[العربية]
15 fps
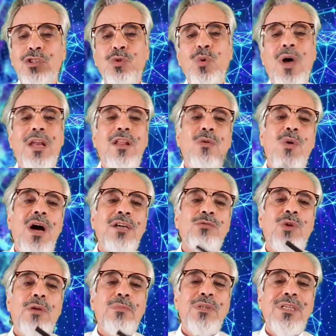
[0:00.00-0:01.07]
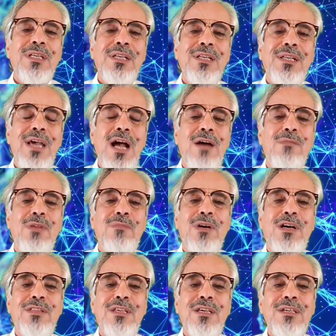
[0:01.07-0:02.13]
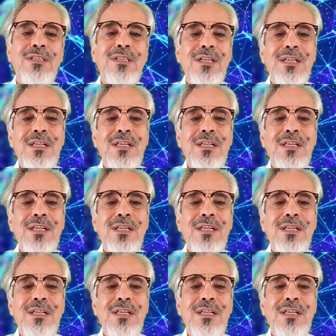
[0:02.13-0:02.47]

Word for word: طوال ال 41 عام الماضيه؟